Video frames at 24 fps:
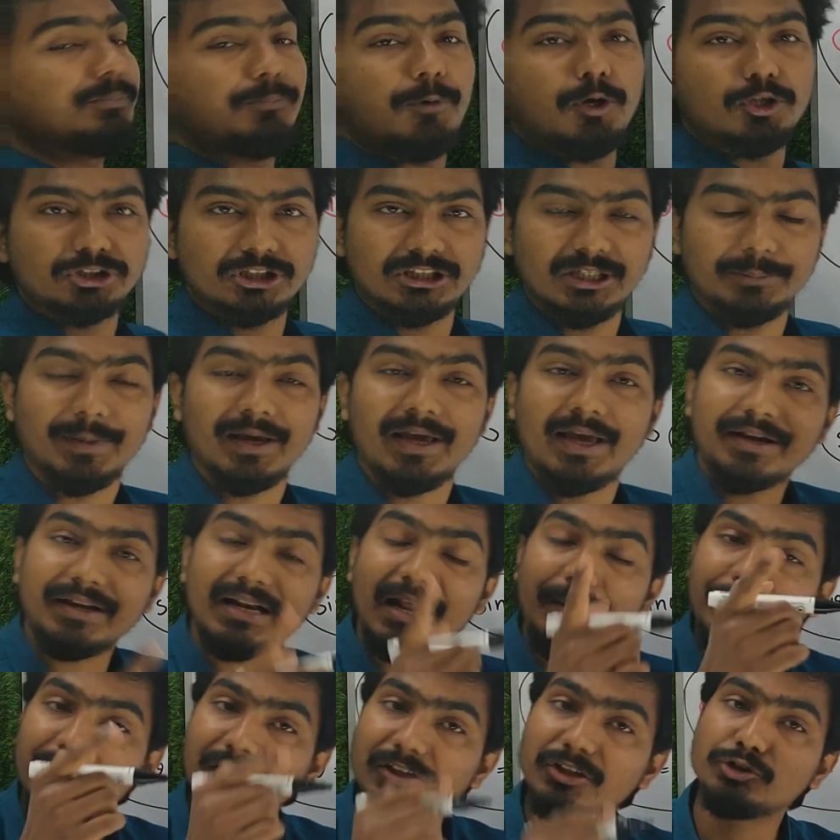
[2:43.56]
হচ্ছে পজিটিভ
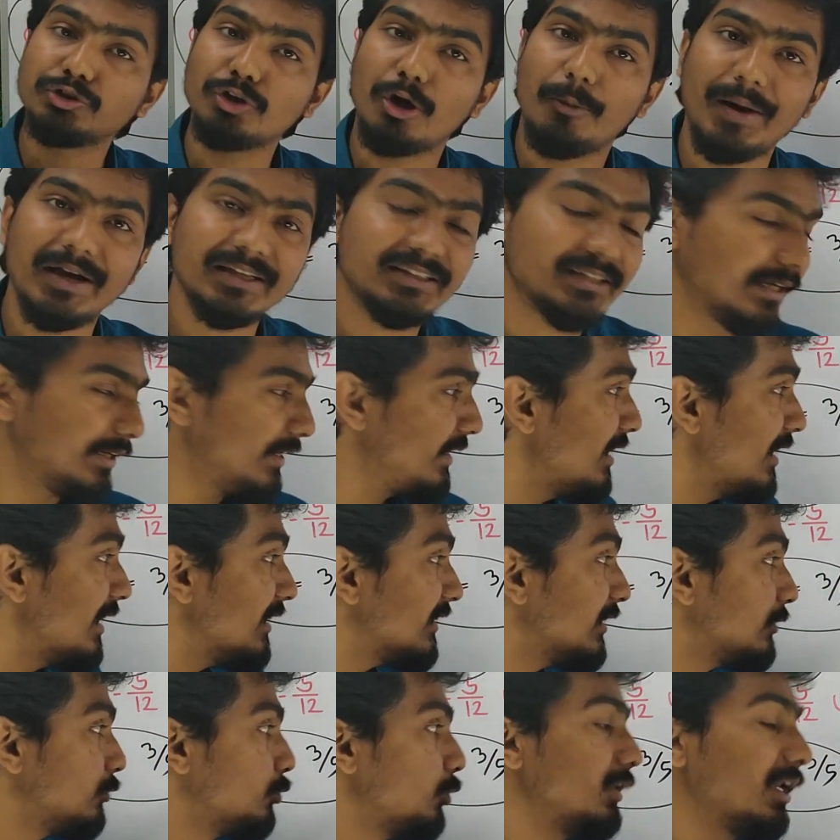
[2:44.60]
কারণ আমরা কিন্তু সবাই জানি
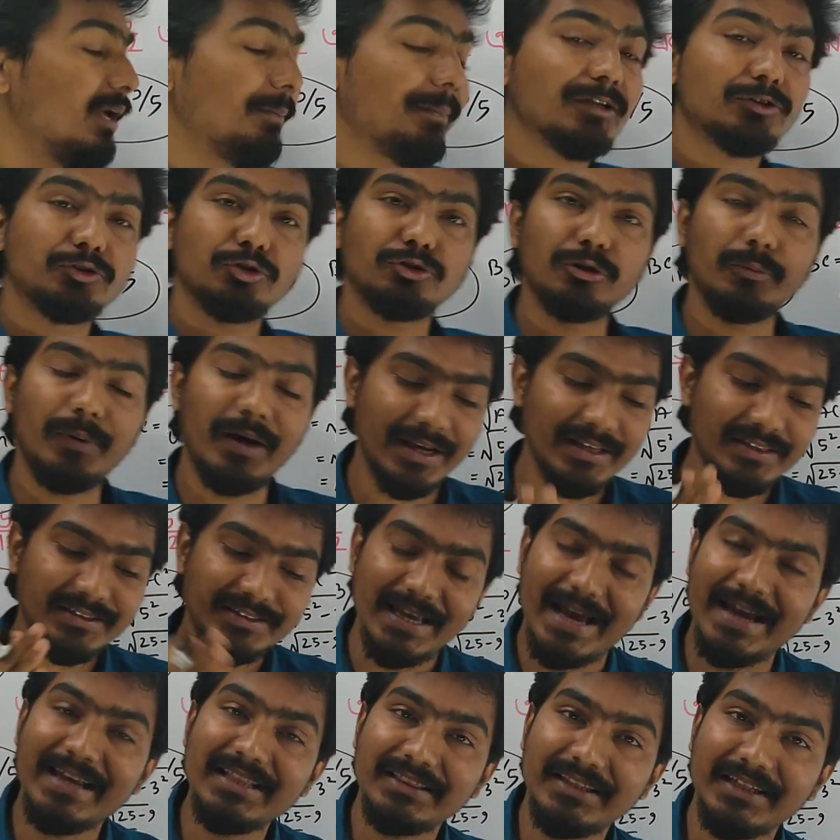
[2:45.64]
যে দুই নাম্বার চতুর্ভাগে
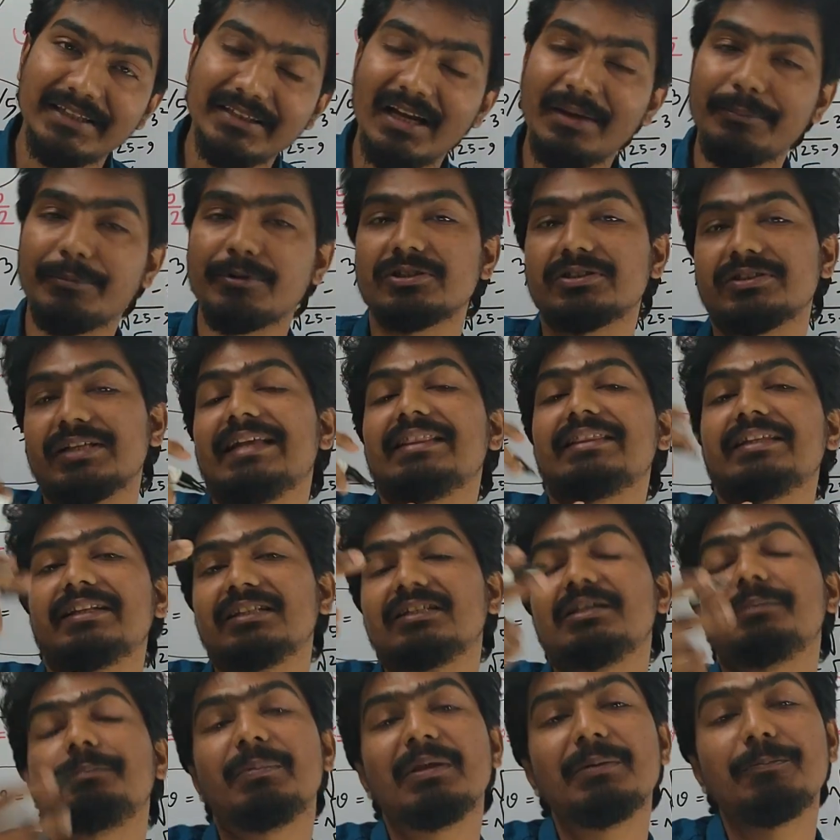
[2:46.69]
সাইন থেটা এবং সাইন
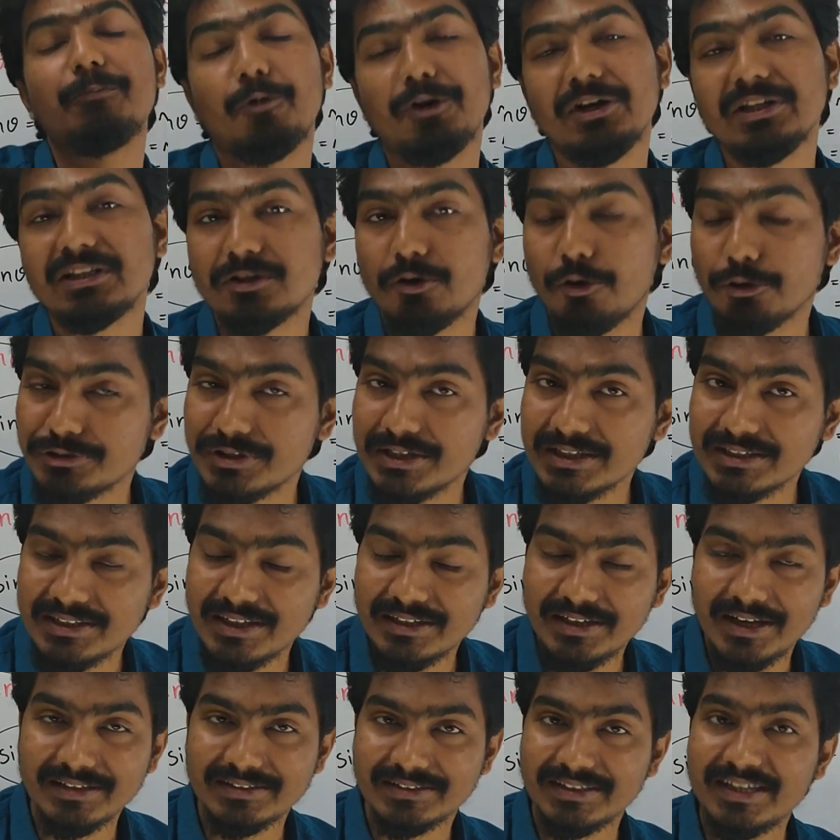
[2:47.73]
থেটা যে বিপরীত কৌশিক
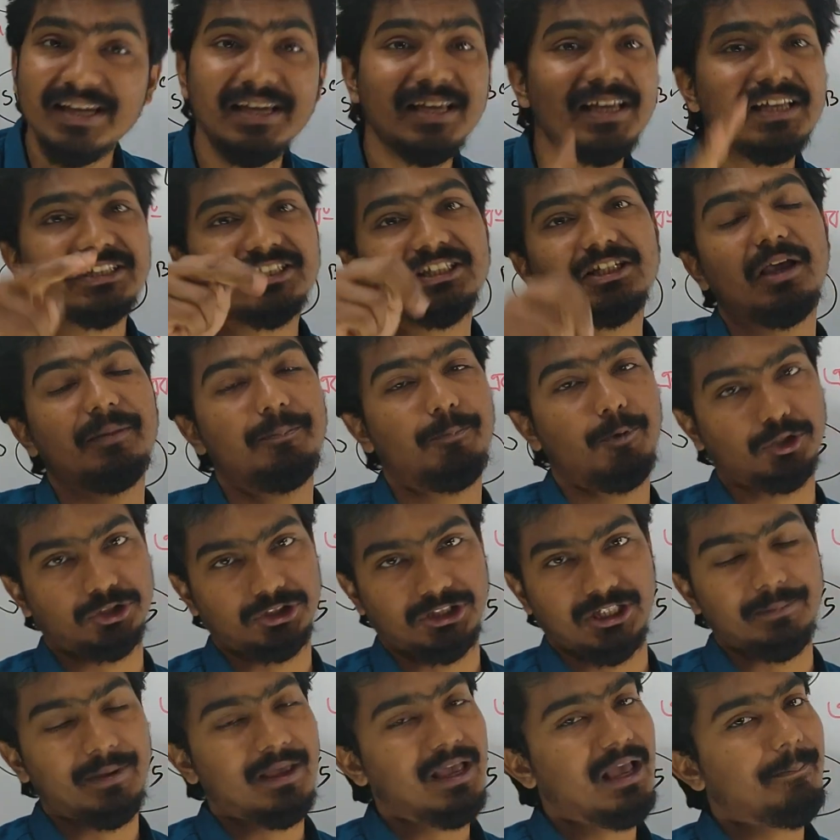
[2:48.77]
থেটা আছে সেটা হয়
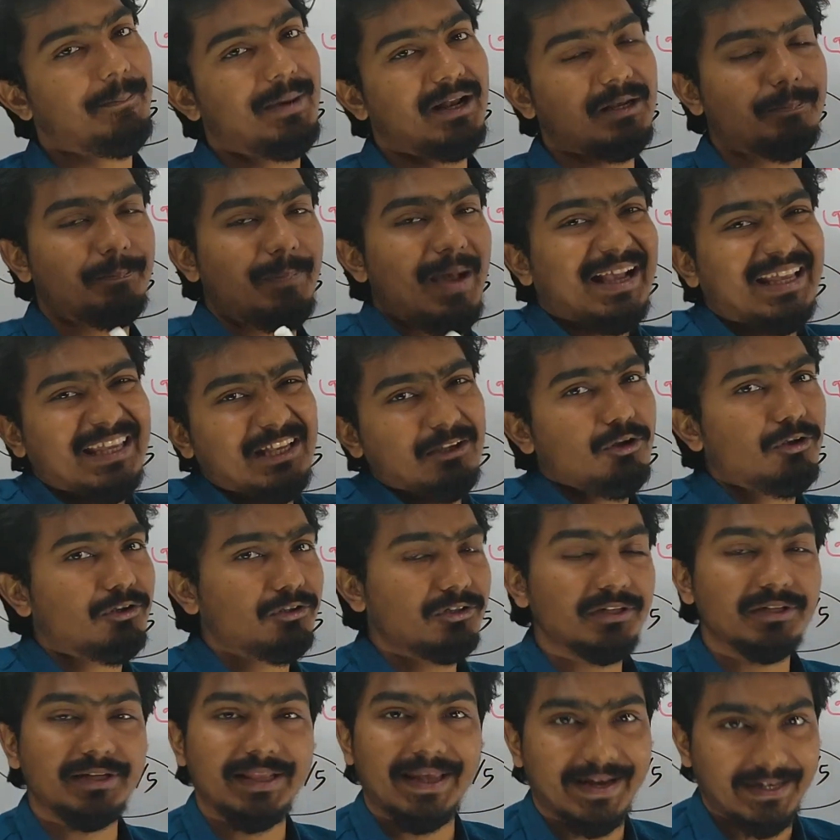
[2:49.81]
পজিটিভ বাট বাকিগুলো
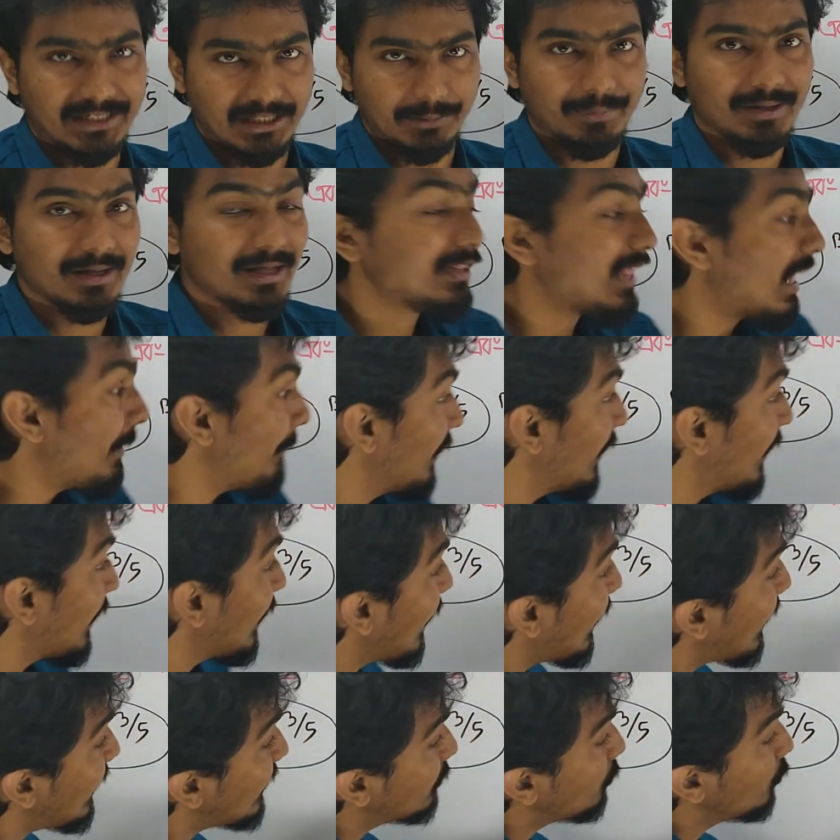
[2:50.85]
কিন্তু নেগেটিভ তার মানে
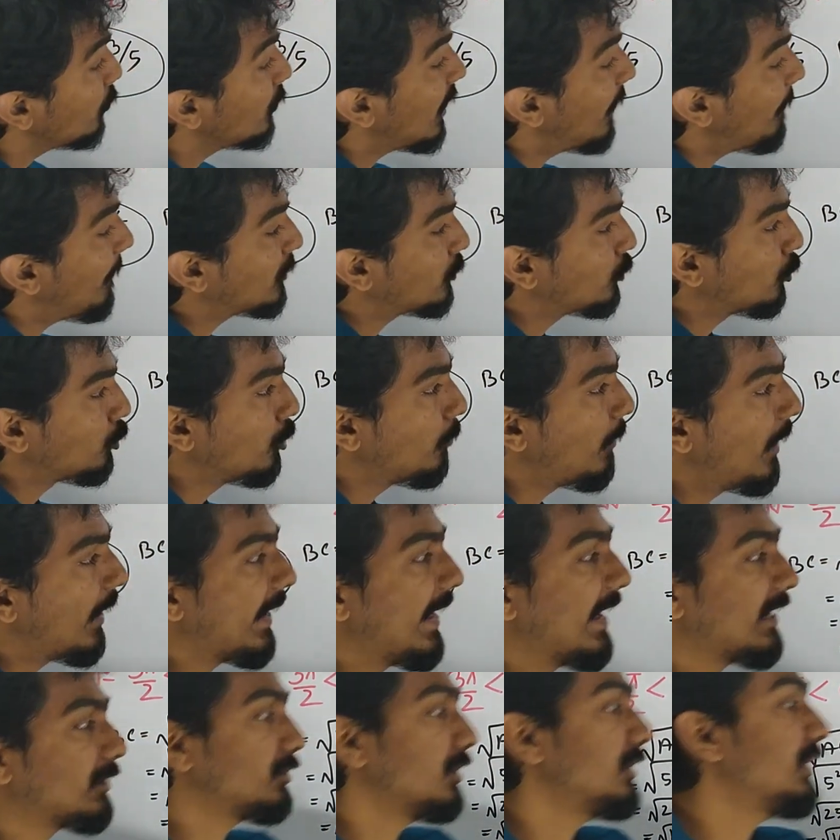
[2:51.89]
এই দুই নাম্বার
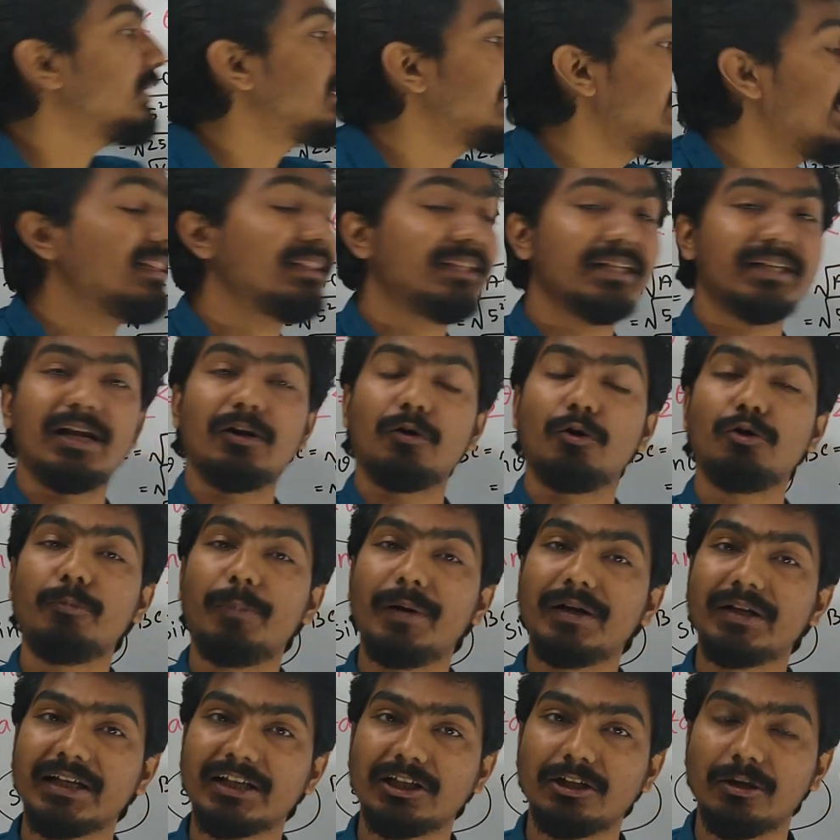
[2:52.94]
চতুর্ভাগে অ্যাকচুয়ালি টেন থিটার
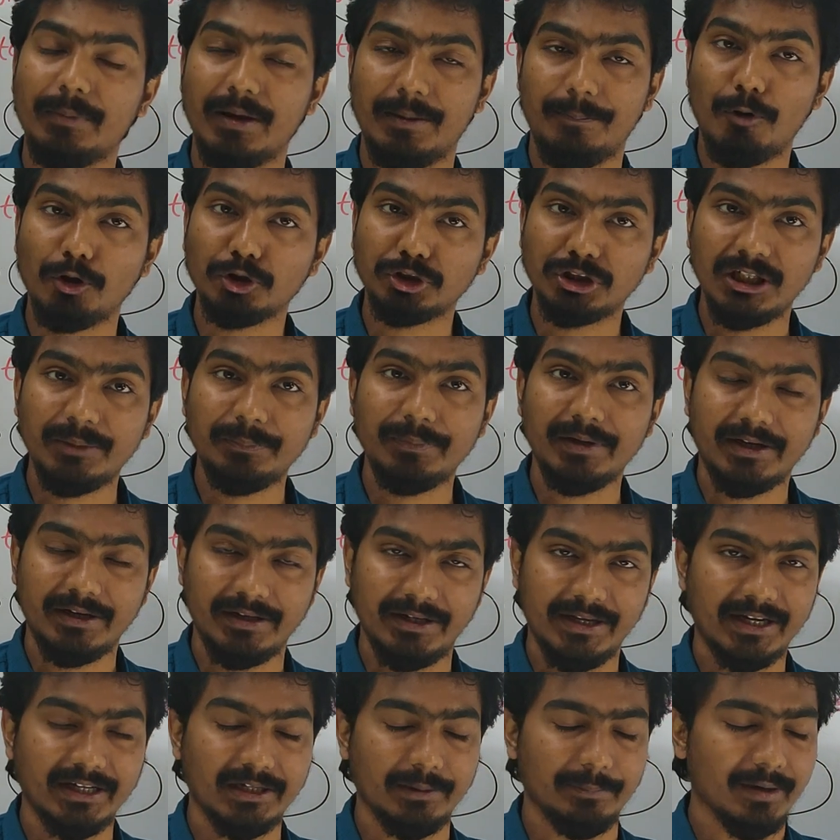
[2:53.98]
অনুপাতটা কি হবে পজিটিভ নাকি
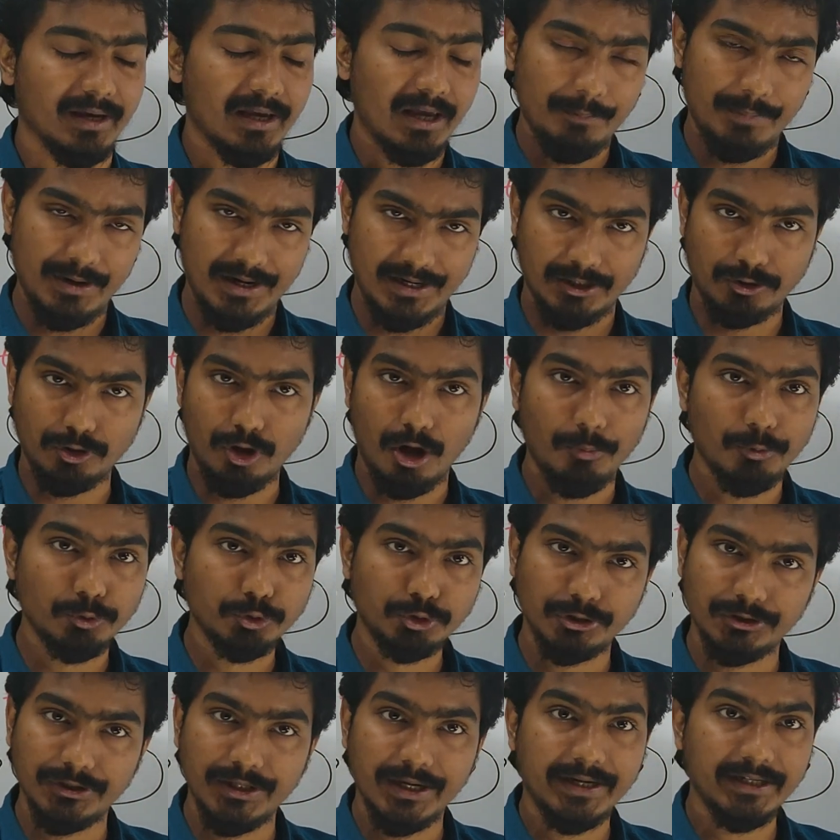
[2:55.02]
নেগেটিভ ভাই এটা তো
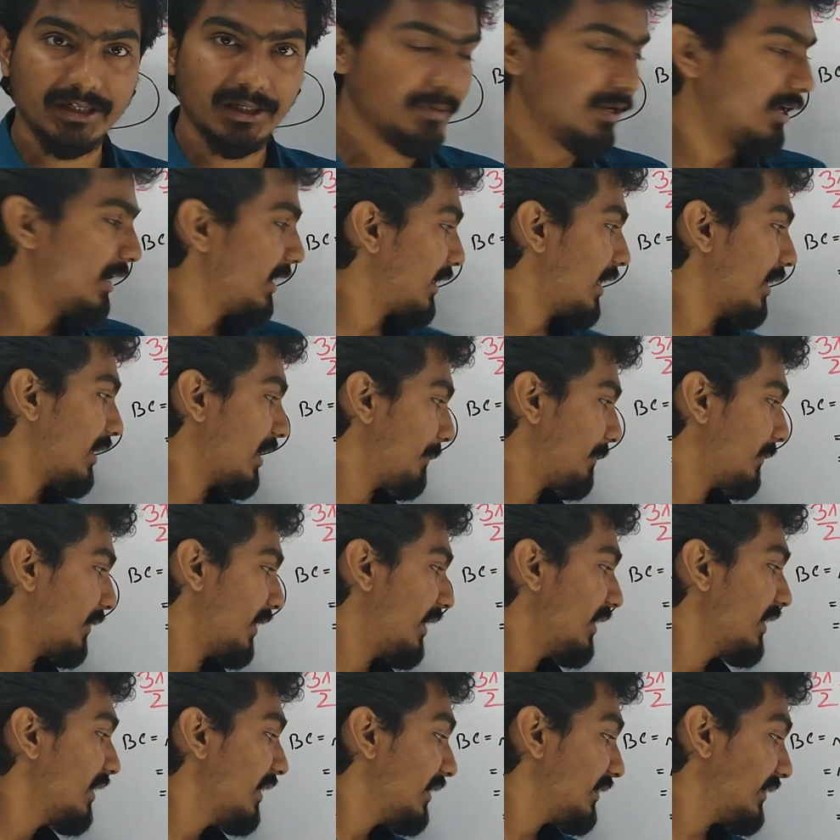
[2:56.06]
অবশ্যই নেগেটিভ কারণ আপনার